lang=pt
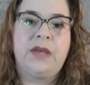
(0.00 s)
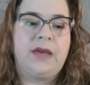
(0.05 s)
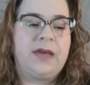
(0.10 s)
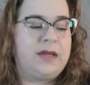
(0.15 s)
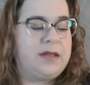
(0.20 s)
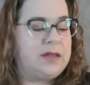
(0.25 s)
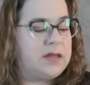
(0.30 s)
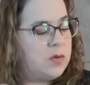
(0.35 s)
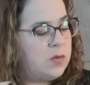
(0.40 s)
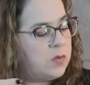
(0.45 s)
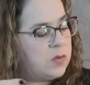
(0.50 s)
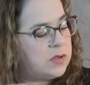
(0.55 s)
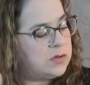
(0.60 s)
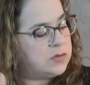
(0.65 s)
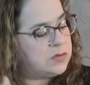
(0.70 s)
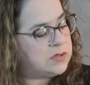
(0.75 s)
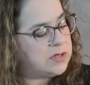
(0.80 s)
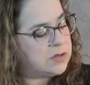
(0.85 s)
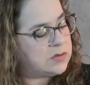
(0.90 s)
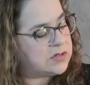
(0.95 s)
Então,
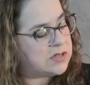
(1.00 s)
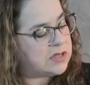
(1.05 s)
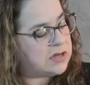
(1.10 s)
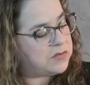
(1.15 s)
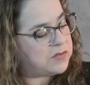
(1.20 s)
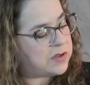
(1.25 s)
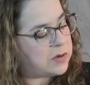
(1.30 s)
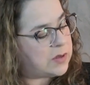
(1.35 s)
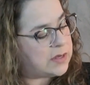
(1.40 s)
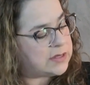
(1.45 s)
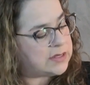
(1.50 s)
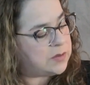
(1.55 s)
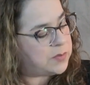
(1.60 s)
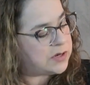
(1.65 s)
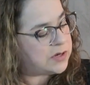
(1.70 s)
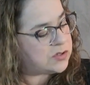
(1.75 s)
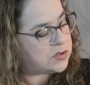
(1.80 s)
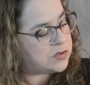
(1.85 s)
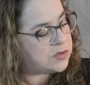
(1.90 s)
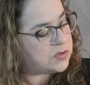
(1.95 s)
quando Deus ele falou aqui
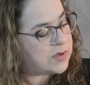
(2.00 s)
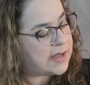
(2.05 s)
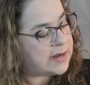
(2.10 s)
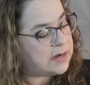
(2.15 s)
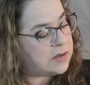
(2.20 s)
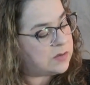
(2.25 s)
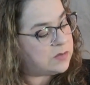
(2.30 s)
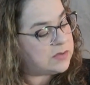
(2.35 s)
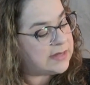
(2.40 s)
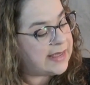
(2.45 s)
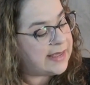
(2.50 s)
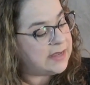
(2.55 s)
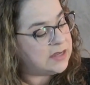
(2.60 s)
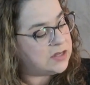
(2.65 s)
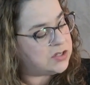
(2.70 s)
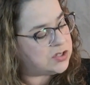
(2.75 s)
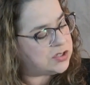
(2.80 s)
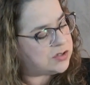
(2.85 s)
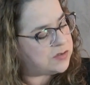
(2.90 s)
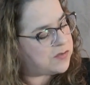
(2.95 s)
para Josué, não
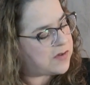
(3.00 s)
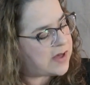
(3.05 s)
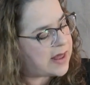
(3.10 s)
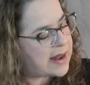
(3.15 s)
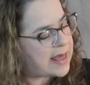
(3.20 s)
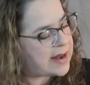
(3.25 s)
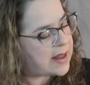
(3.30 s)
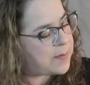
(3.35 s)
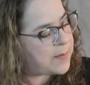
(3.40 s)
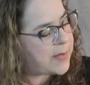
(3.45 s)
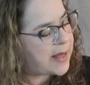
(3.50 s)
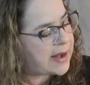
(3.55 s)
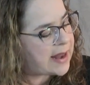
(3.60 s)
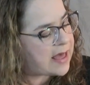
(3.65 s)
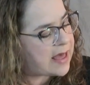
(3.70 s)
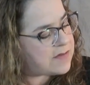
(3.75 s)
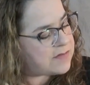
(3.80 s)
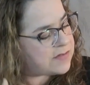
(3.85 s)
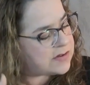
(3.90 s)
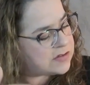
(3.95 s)
deixe de falar as
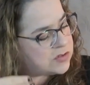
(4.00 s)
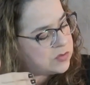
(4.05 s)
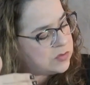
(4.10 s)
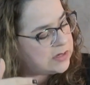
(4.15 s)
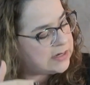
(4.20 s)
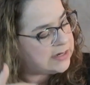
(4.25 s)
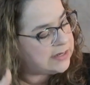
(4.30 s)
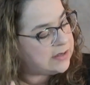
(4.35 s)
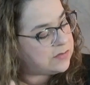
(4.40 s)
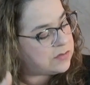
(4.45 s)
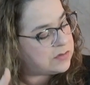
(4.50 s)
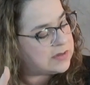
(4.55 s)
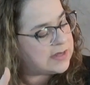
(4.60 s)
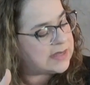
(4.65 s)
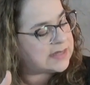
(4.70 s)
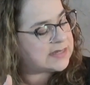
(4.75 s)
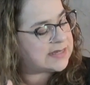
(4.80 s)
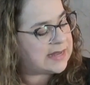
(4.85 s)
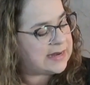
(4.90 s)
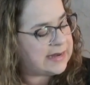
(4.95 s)
palavras do livro
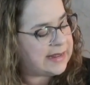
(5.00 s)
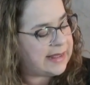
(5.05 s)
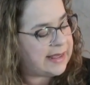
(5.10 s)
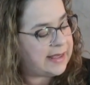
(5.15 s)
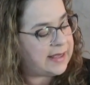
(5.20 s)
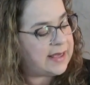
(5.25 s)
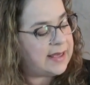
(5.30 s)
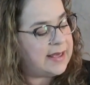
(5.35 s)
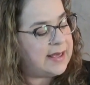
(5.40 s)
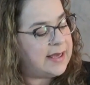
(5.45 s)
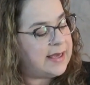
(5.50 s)
dessa lei